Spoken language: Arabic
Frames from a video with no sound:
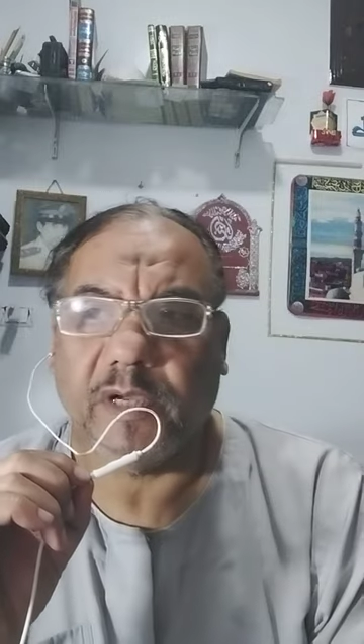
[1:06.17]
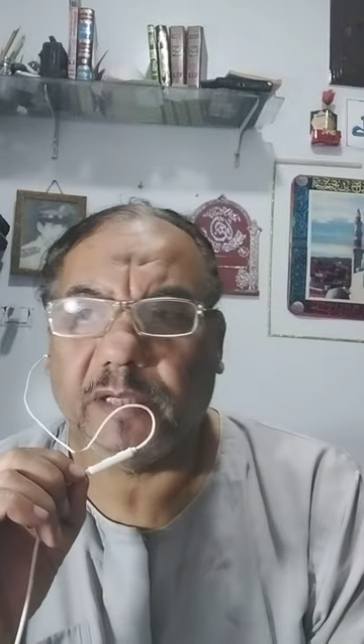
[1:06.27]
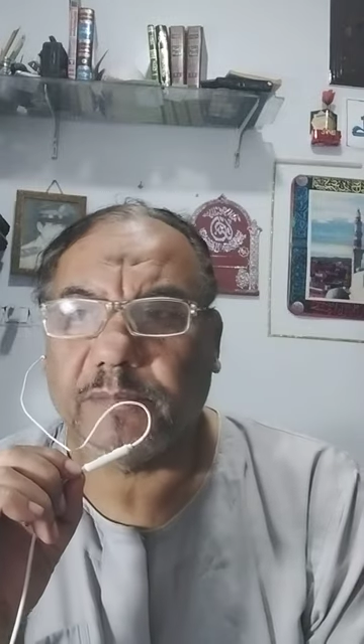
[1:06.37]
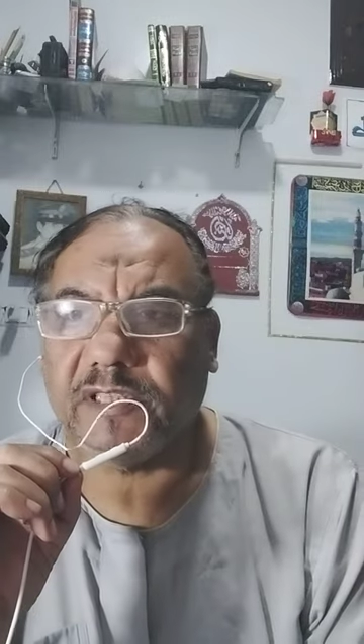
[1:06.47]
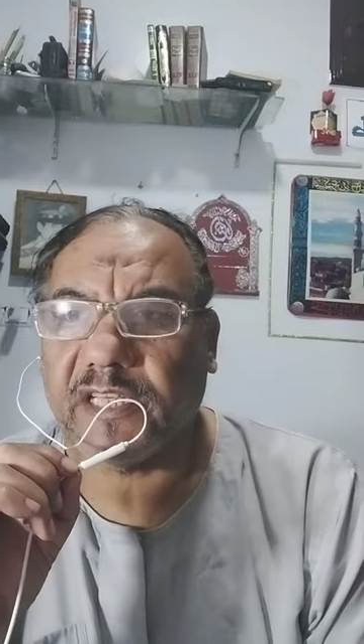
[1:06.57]

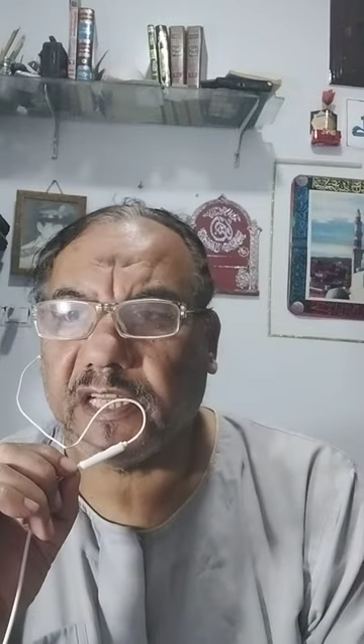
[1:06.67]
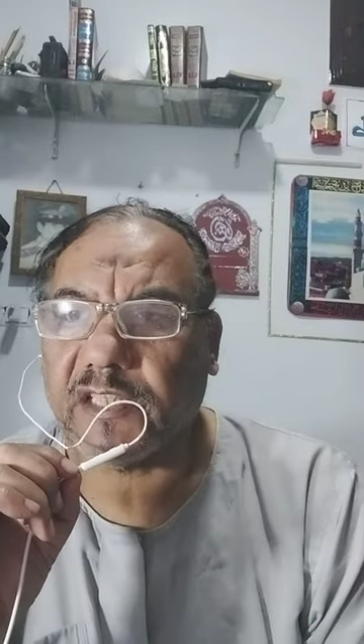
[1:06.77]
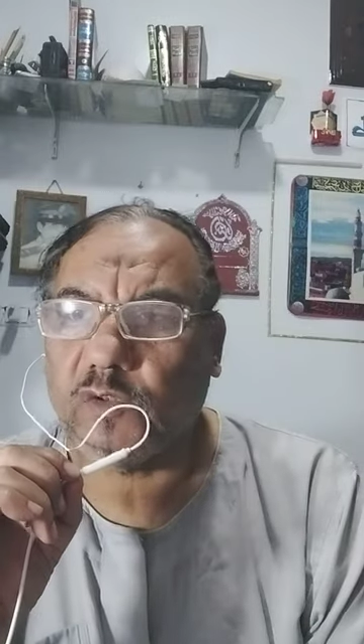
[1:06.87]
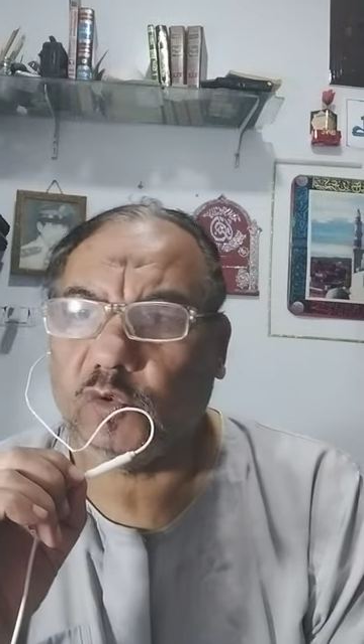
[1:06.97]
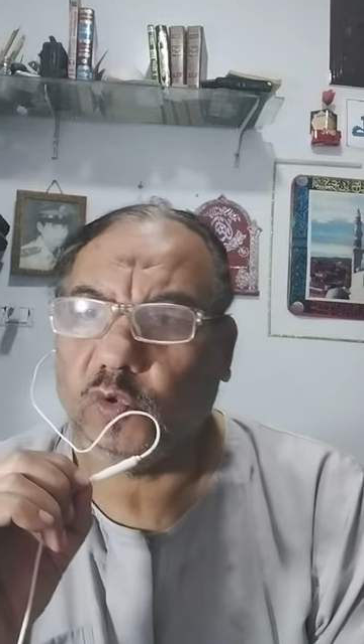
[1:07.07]
ما
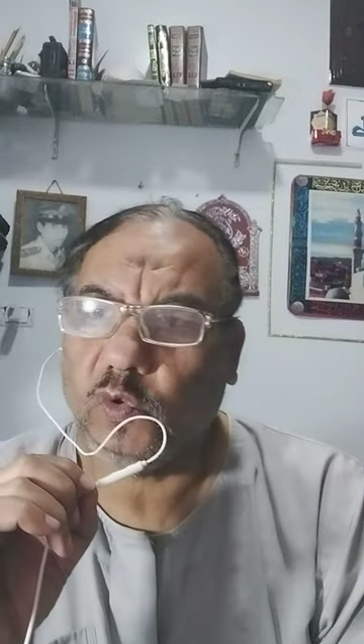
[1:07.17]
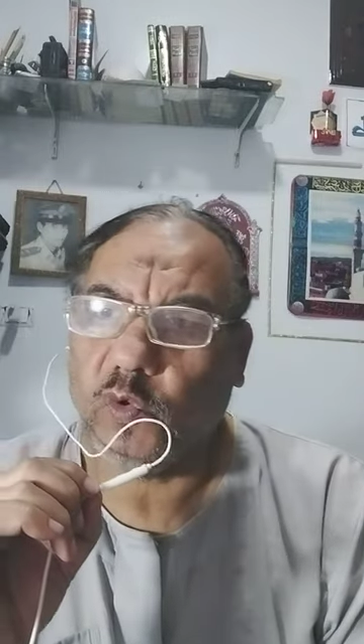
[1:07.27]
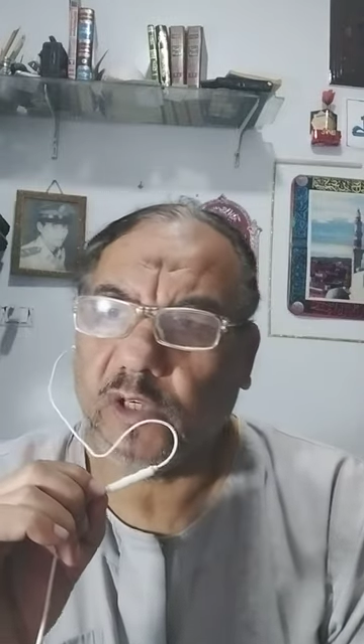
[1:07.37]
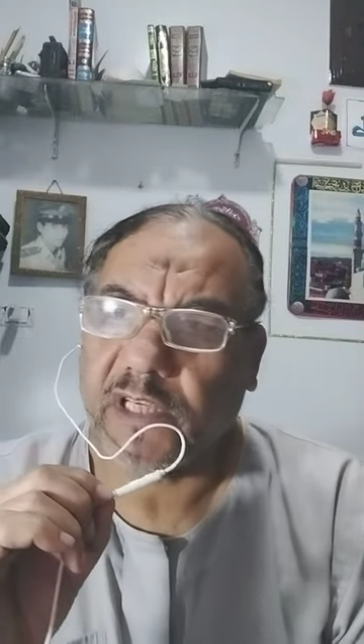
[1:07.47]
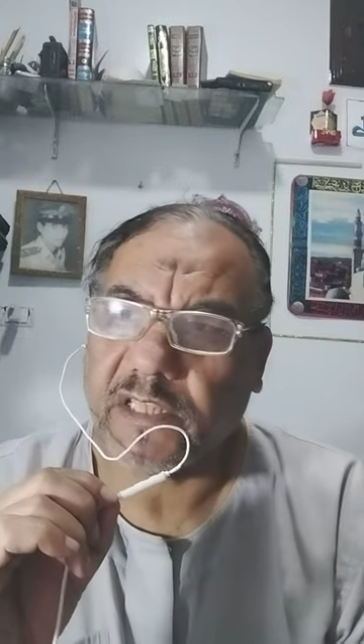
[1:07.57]

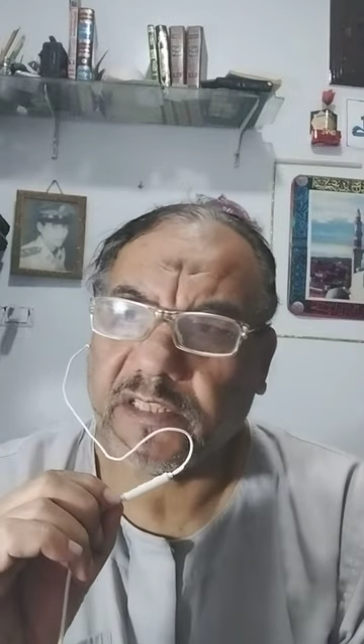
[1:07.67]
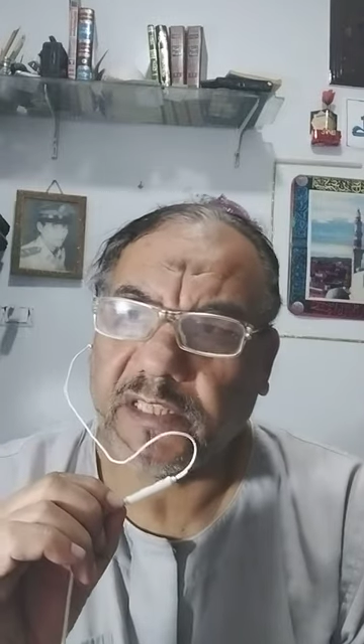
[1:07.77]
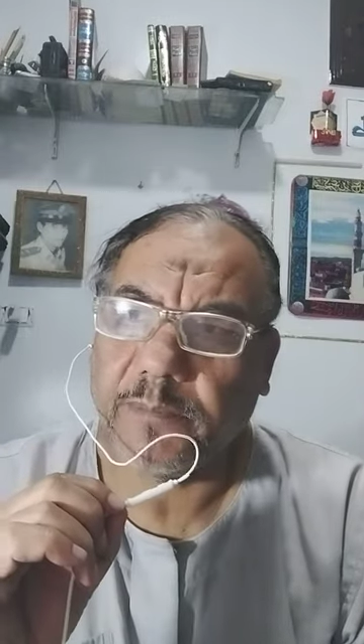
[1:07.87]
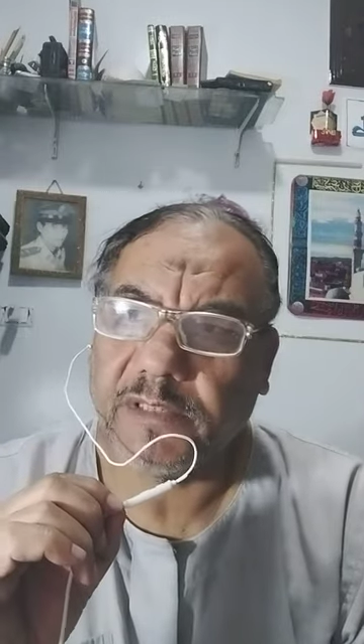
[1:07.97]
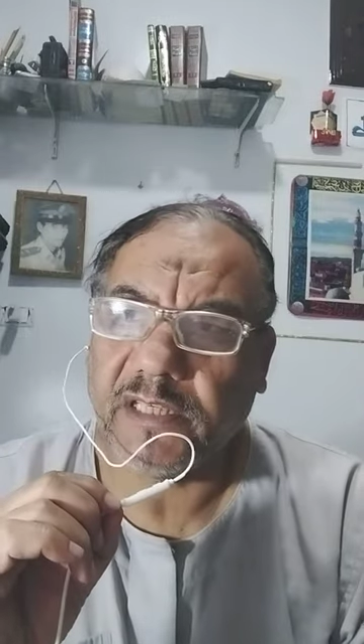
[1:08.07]
بداخله
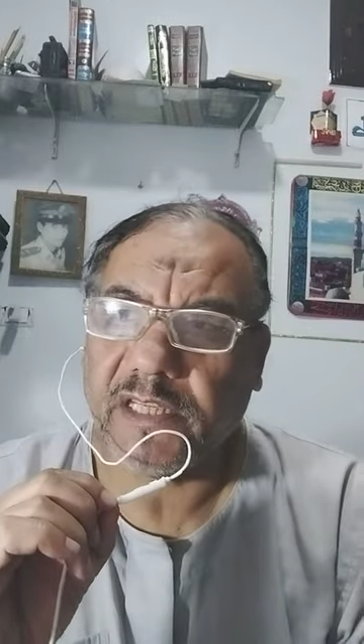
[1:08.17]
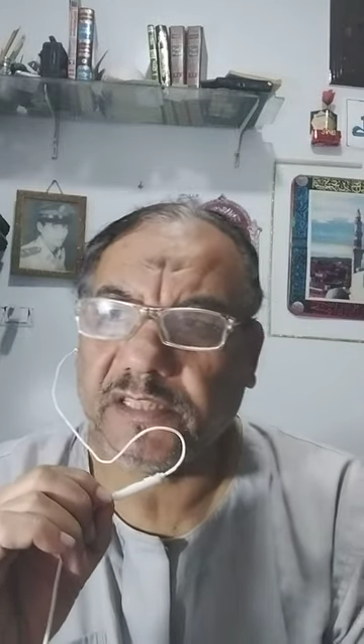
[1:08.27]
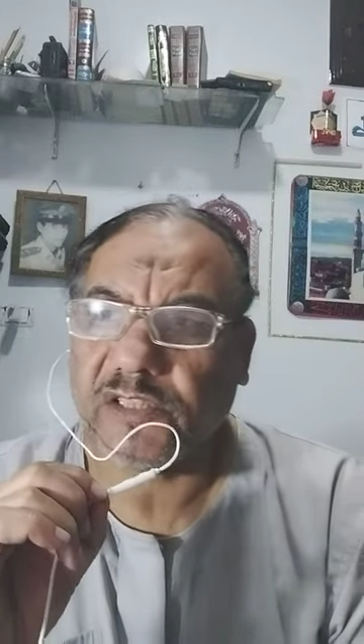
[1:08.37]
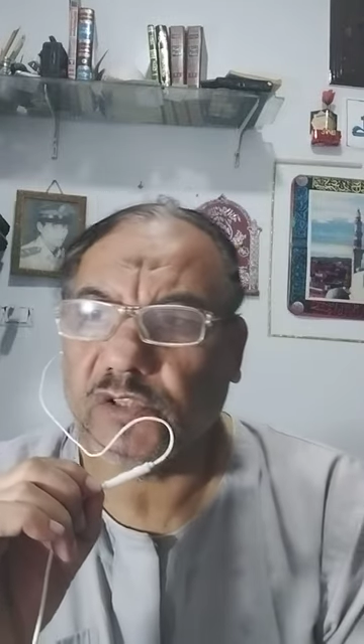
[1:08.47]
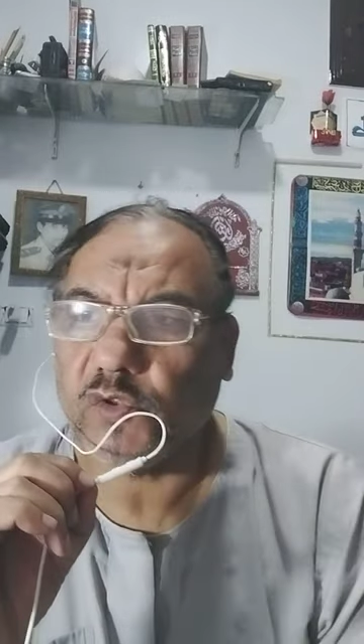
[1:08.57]
كالدم
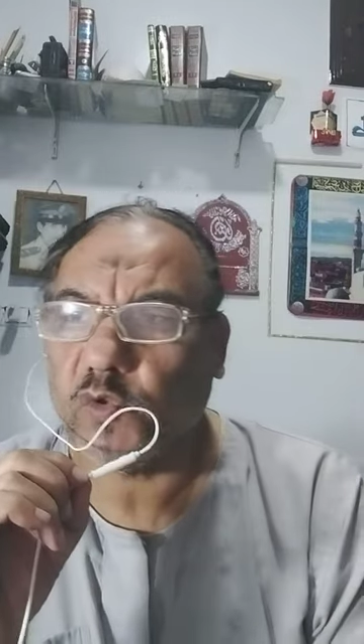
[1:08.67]
الذي